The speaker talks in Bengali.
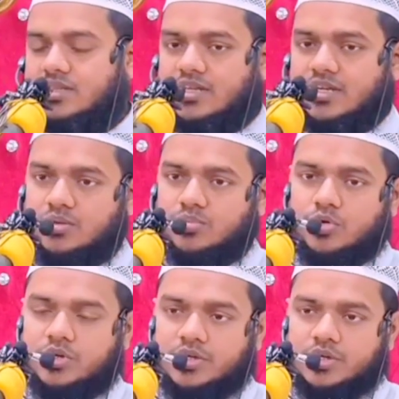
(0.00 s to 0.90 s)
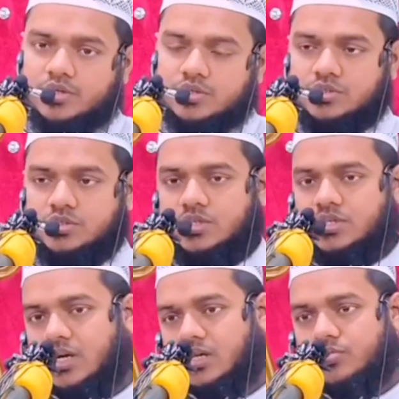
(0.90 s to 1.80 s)
দিন বলি
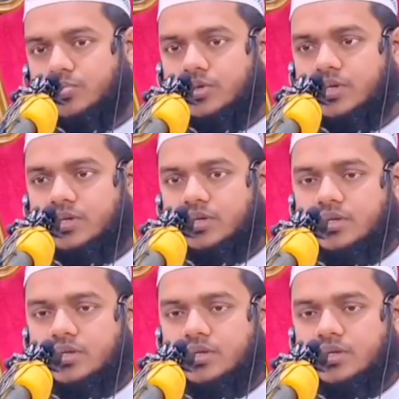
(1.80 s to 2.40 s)
শরিয়াত বলি